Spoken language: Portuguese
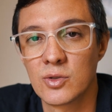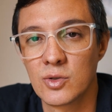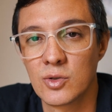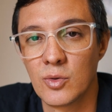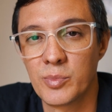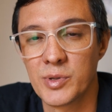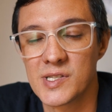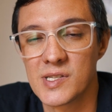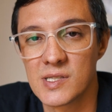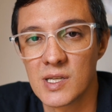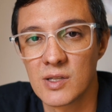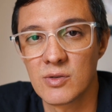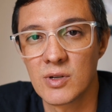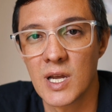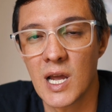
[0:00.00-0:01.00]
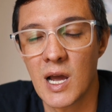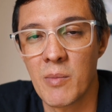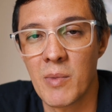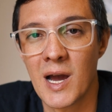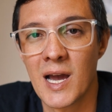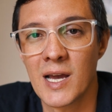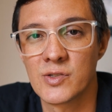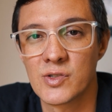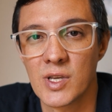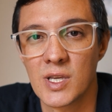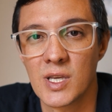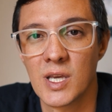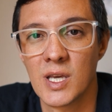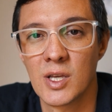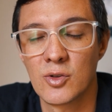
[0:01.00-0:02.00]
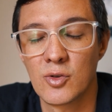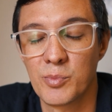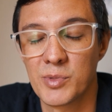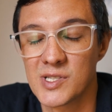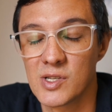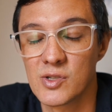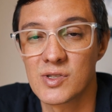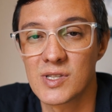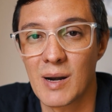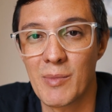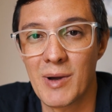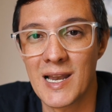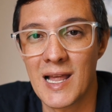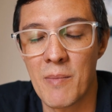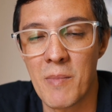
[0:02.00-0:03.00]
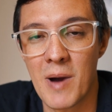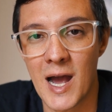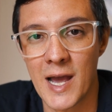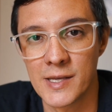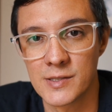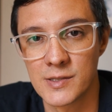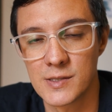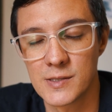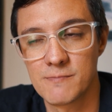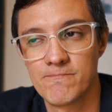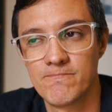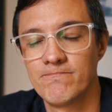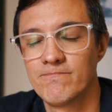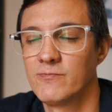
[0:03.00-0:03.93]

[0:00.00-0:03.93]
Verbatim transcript: tô precisando ganhar mais, sei que, tu preciso trabalhar mais.